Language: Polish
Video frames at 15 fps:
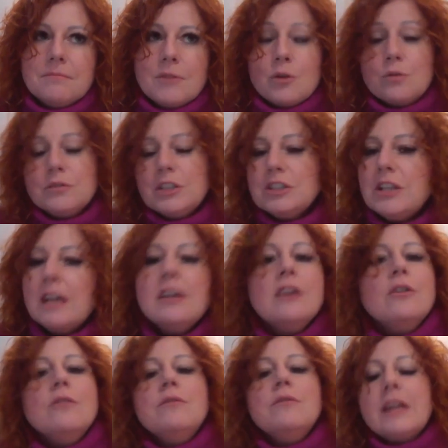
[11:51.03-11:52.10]
również
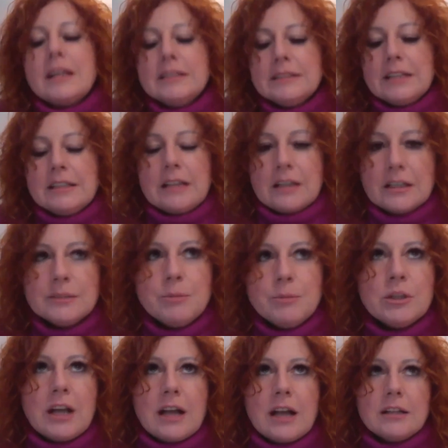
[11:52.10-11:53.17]
takie konferencje, takie
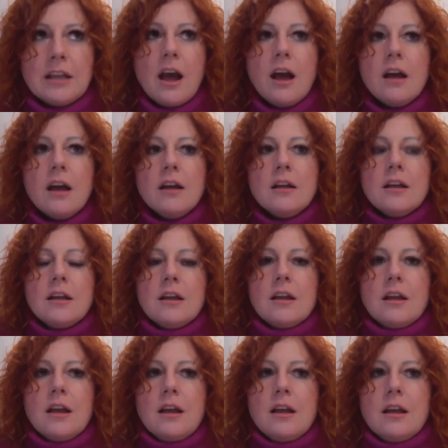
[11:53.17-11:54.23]
spotkania
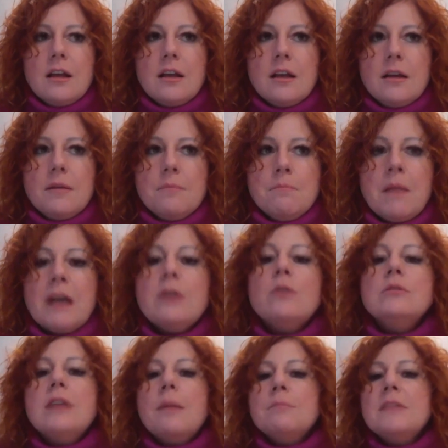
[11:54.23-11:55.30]
e,
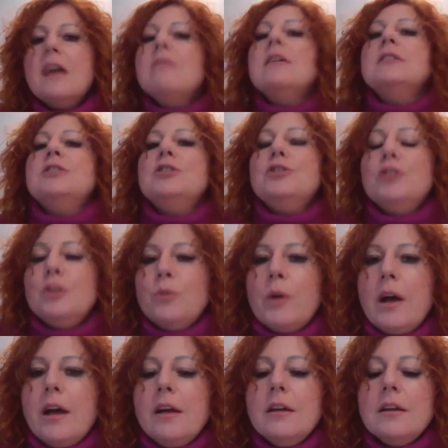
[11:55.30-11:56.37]
mają nam dawać
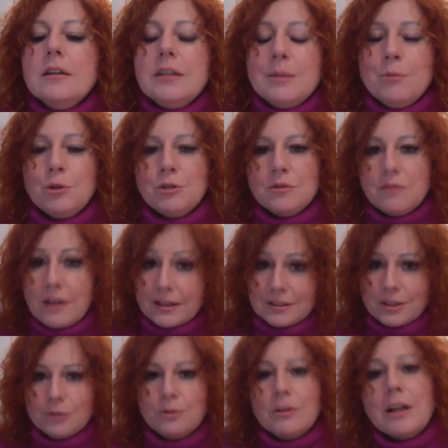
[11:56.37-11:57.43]
siłę i
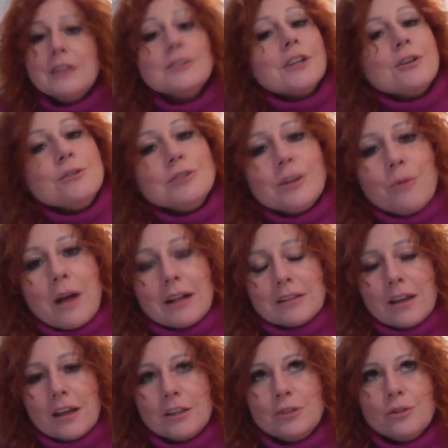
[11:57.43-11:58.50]
motywację do dalszego
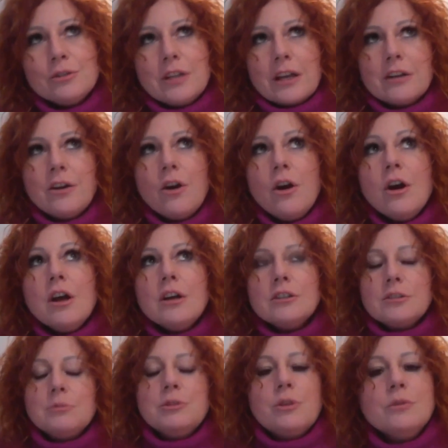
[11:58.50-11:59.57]
działania i do tego, żeby tą